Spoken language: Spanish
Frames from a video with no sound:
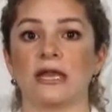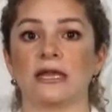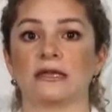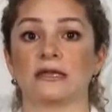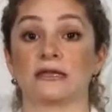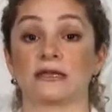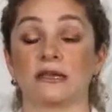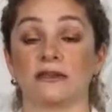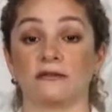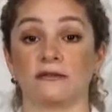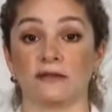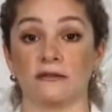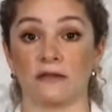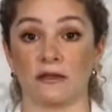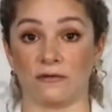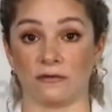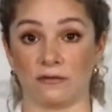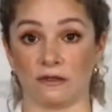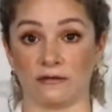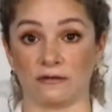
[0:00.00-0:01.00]

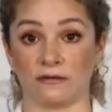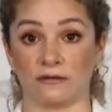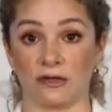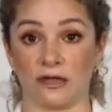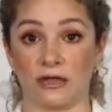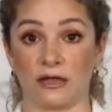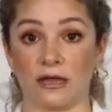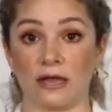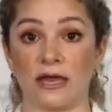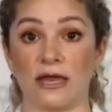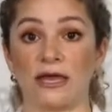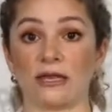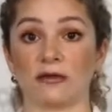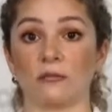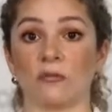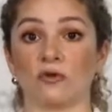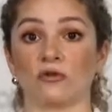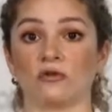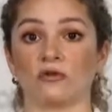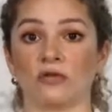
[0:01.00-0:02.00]
residentes de
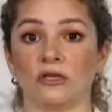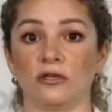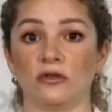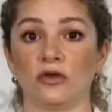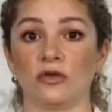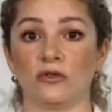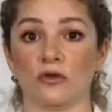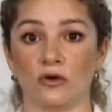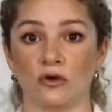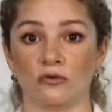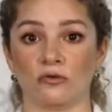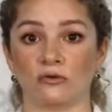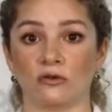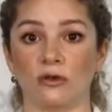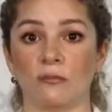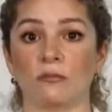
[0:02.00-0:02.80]
Hermosillo 2,